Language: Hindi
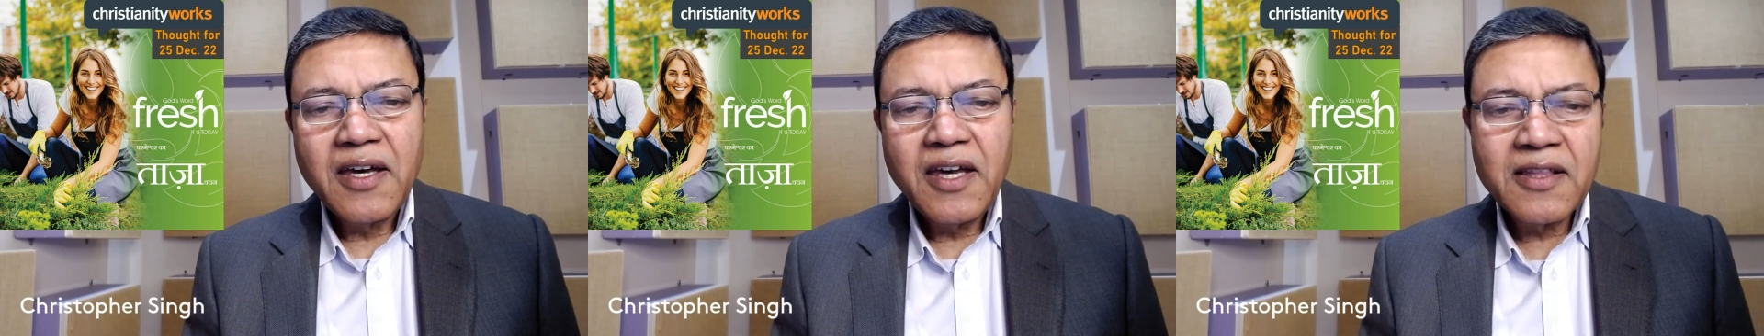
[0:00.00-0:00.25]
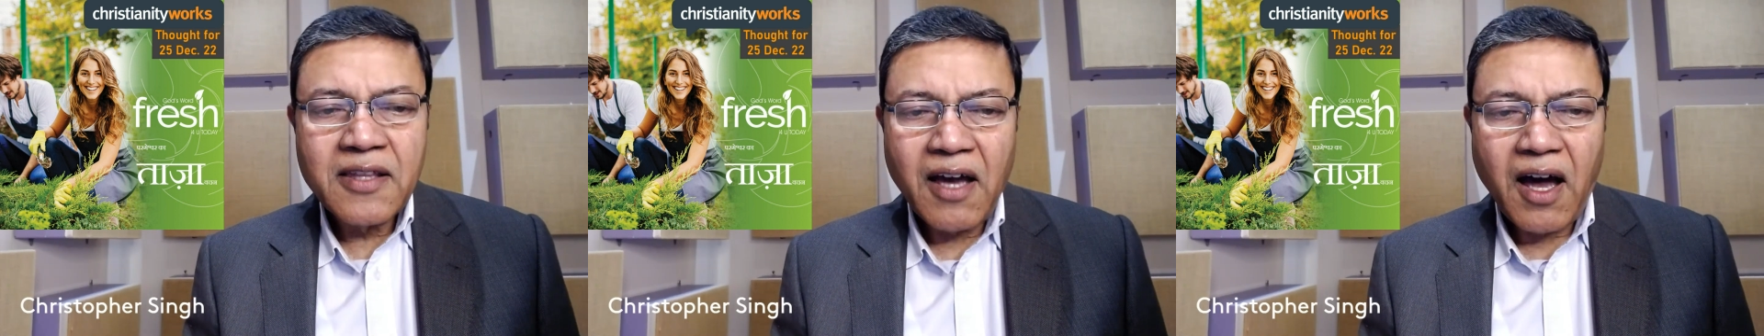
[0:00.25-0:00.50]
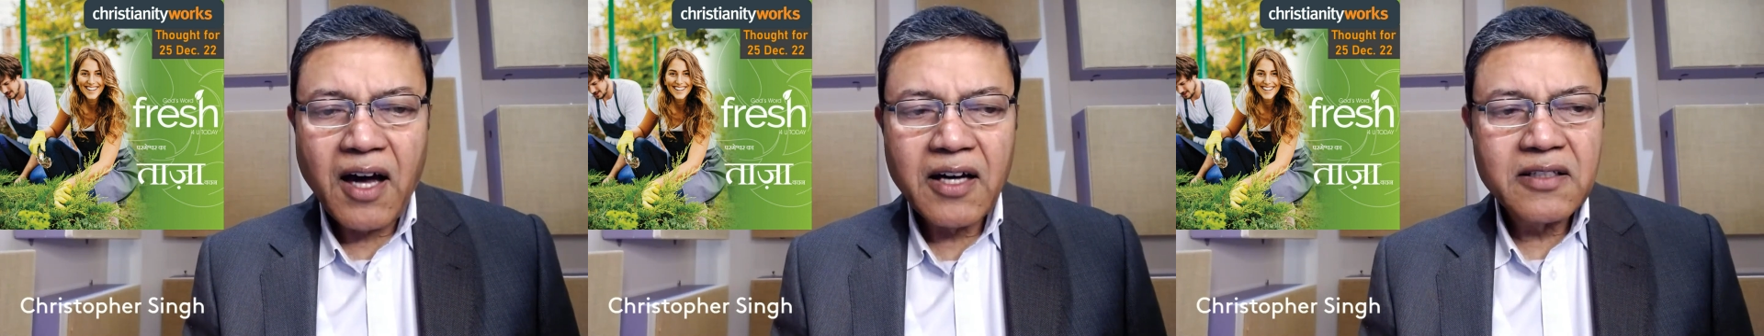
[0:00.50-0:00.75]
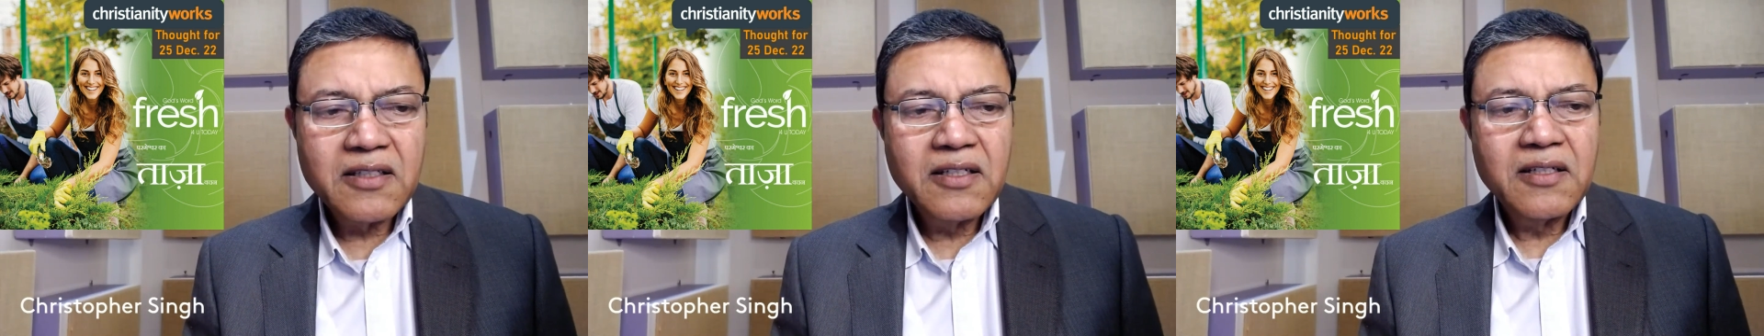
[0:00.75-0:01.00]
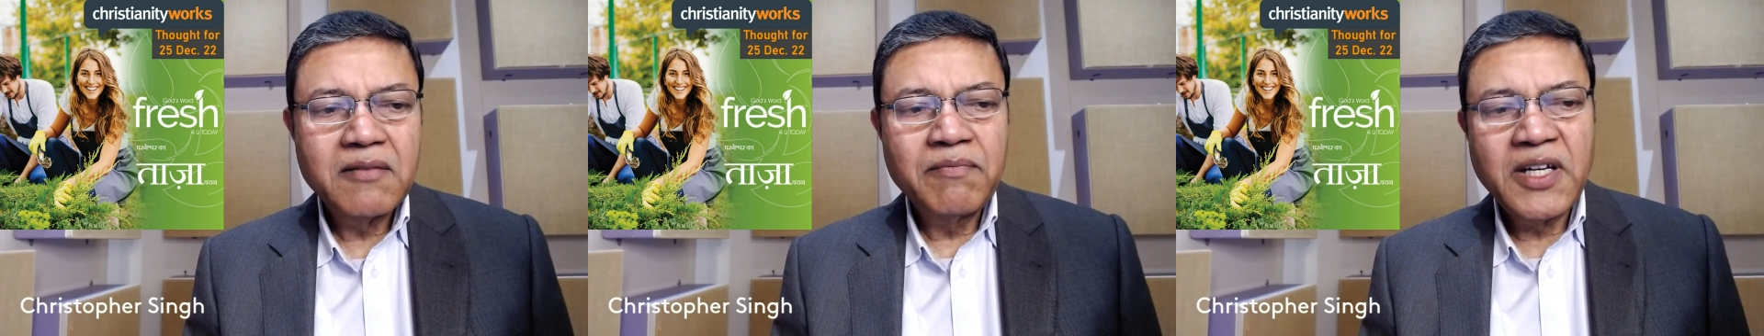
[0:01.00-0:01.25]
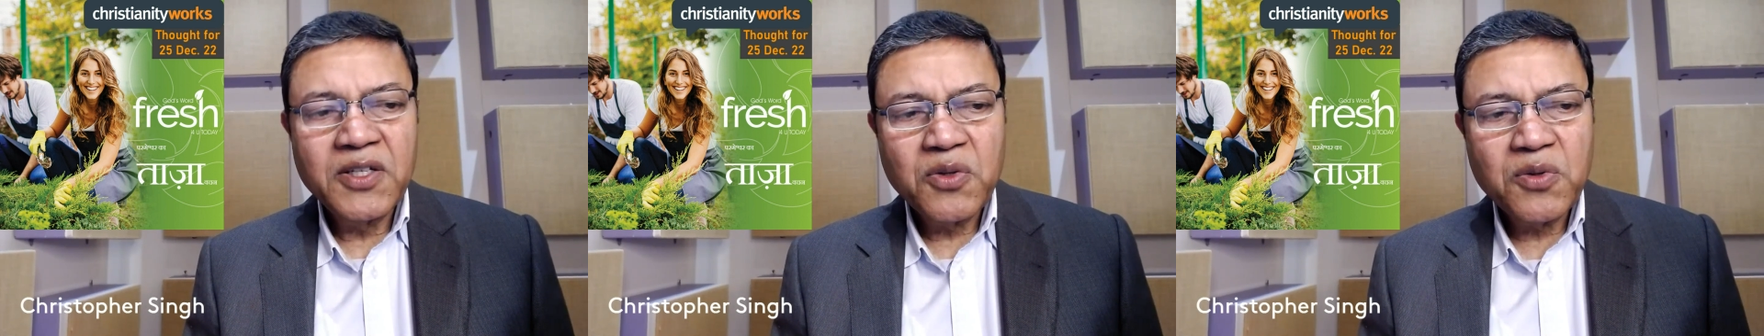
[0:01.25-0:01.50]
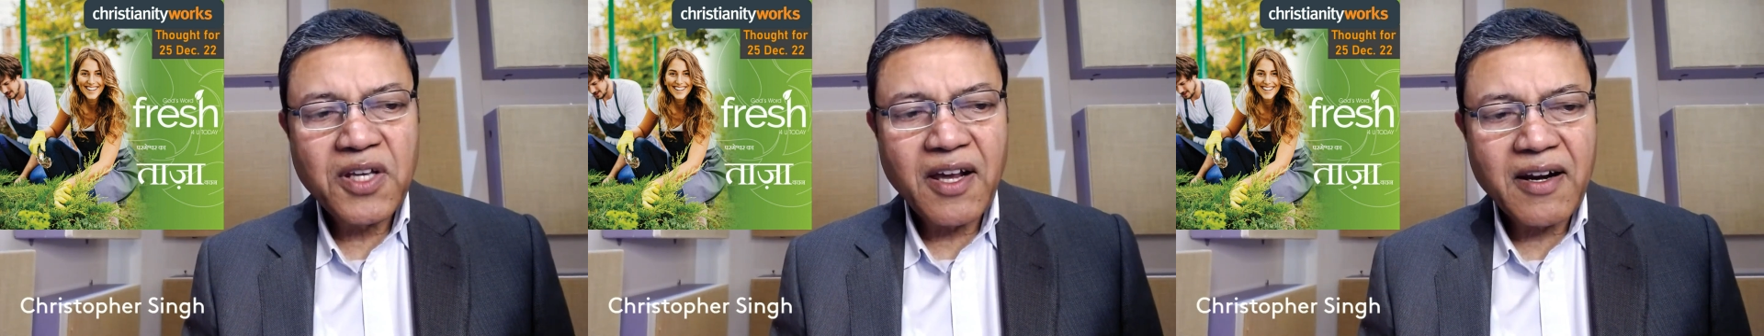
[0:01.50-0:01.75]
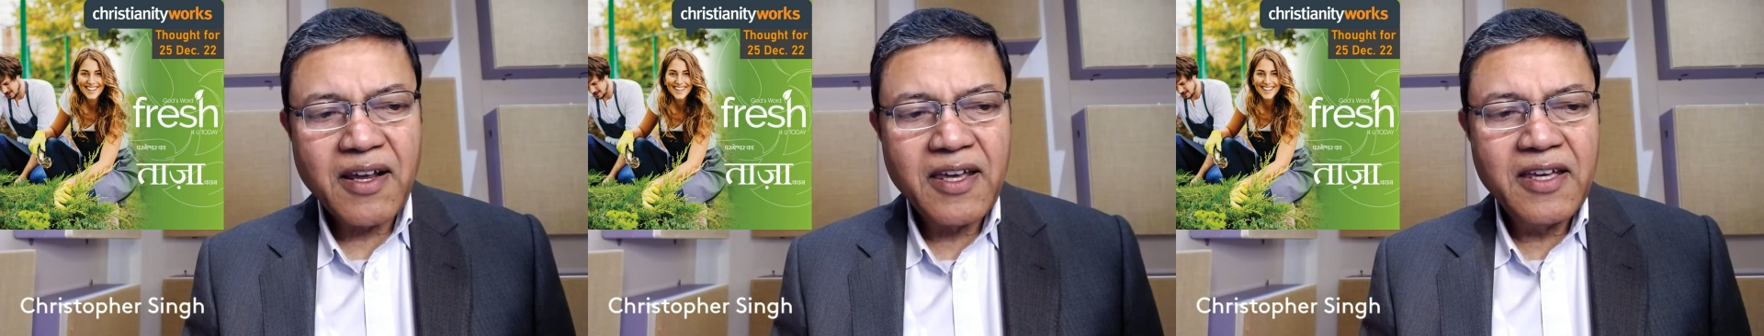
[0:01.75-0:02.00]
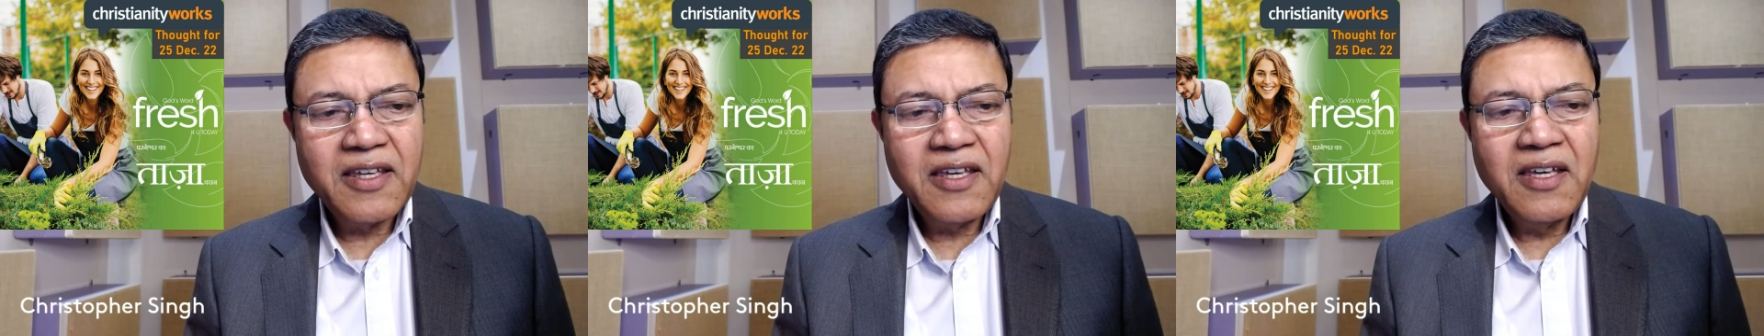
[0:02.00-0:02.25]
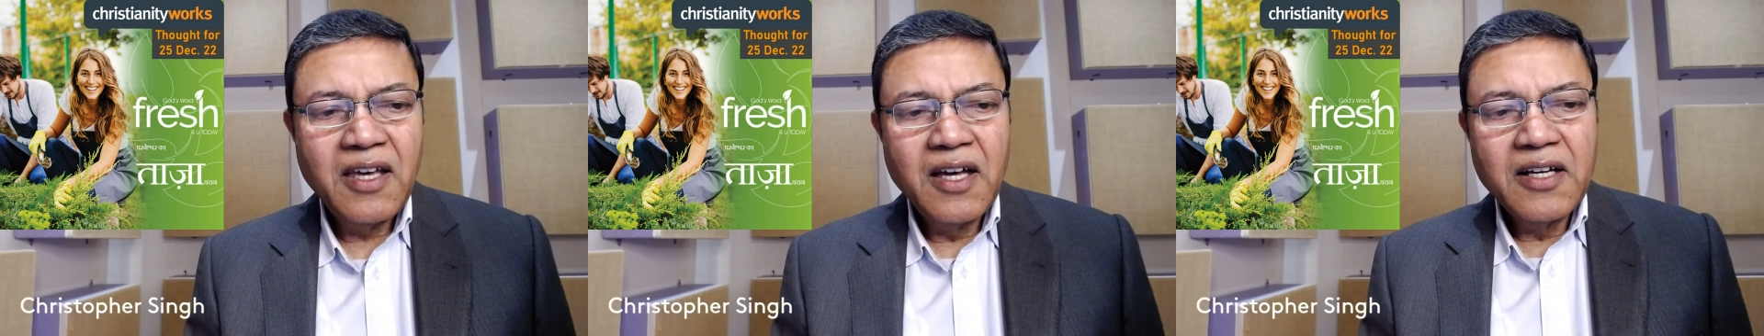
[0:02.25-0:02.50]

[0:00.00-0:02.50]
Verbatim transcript: इतने आहत महसूस कर रहे हैं कि